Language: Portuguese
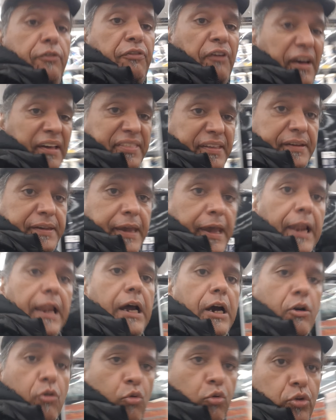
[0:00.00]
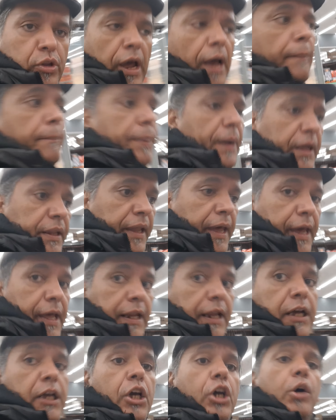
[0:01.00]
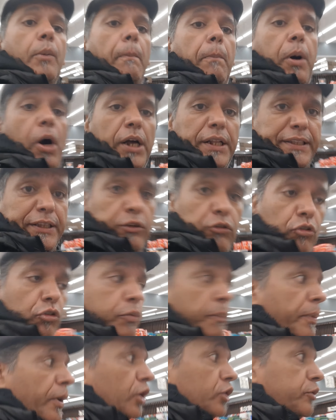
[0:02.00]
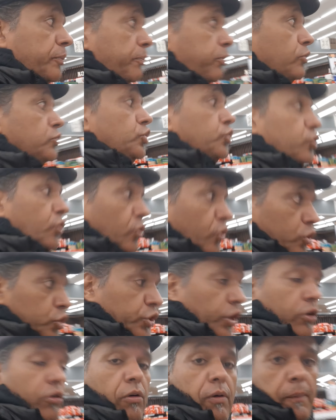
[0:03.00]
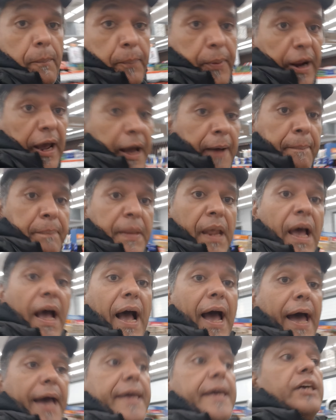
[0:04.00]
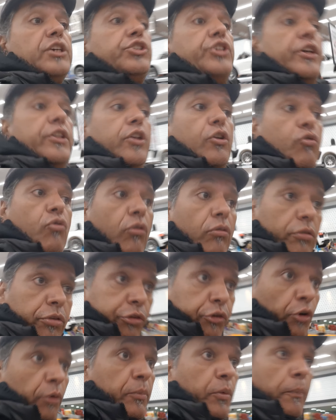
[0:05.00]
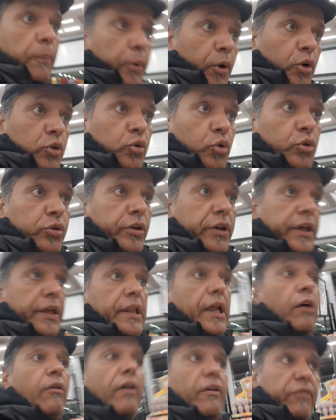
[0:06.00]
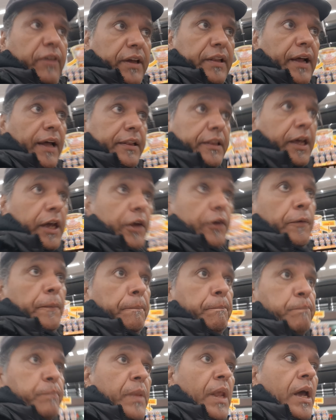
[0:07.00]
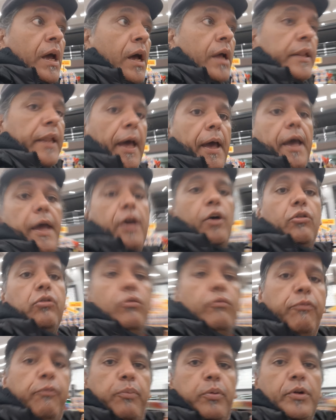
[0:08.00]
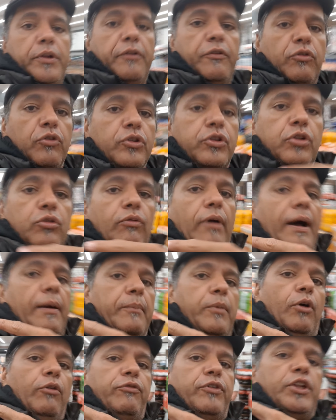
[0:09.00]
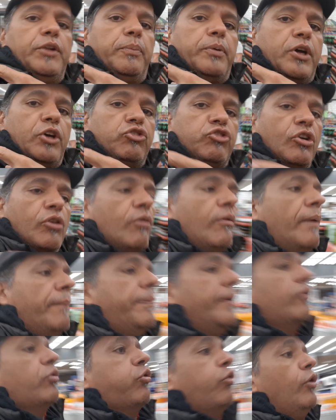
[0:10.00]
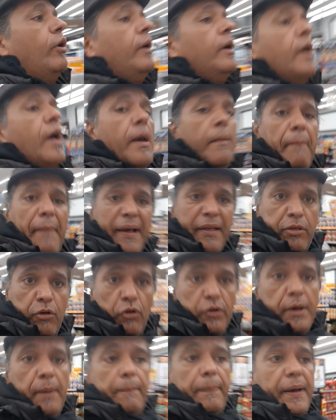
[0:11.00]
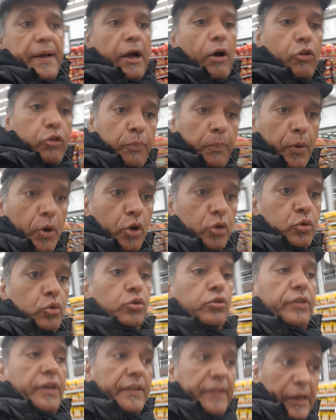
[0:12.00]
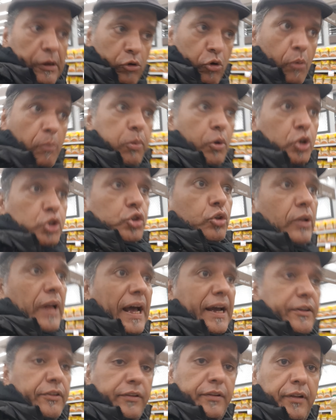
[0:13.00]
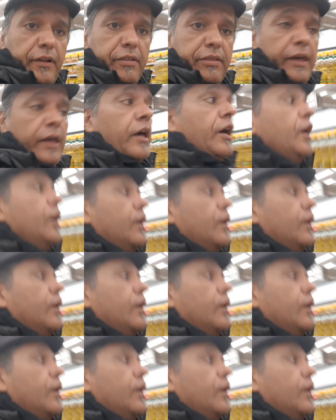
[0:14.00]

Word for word: faz aquele angu na panela, bota nos potes para os trouxas comprar. Aí a gente consome um produto que não é verdadeiro. Né? Eu não pude continuar meu vídeo porque chegou uma pessoa, mas eu ia pegar os produtos que tem composto lácteo e dizer: